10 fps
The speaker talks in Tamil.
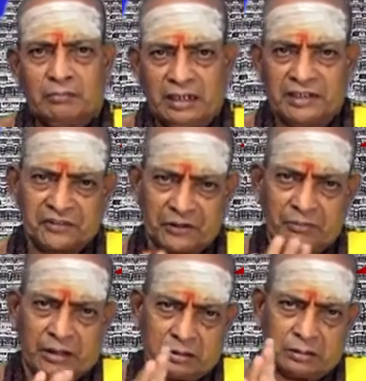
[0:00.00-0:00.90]
மாசி
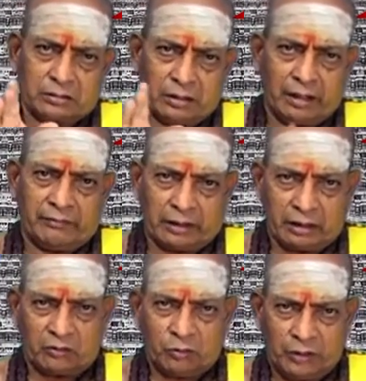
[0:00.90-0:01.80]
மாதத்திலே
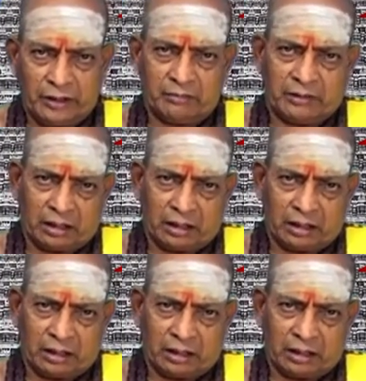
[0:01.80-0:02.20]
வரக்கூடிய